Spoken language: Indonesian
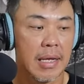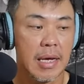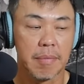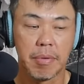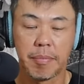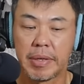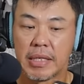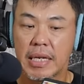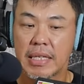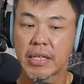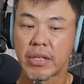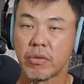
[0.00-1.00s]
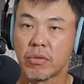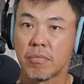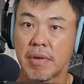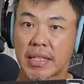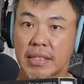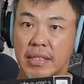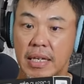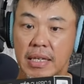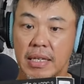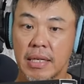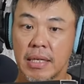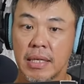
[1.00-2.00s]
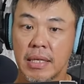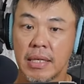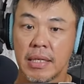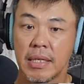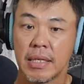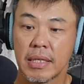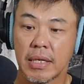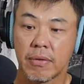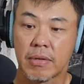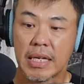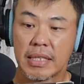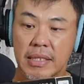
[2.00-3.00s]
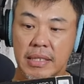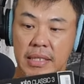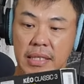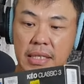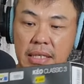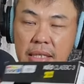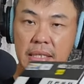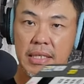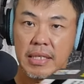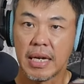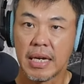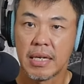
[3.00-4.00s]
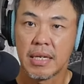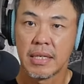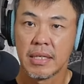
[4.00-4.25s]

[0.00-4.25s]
Apa bedanya Q2 Max dan Q klasik ini? Ya,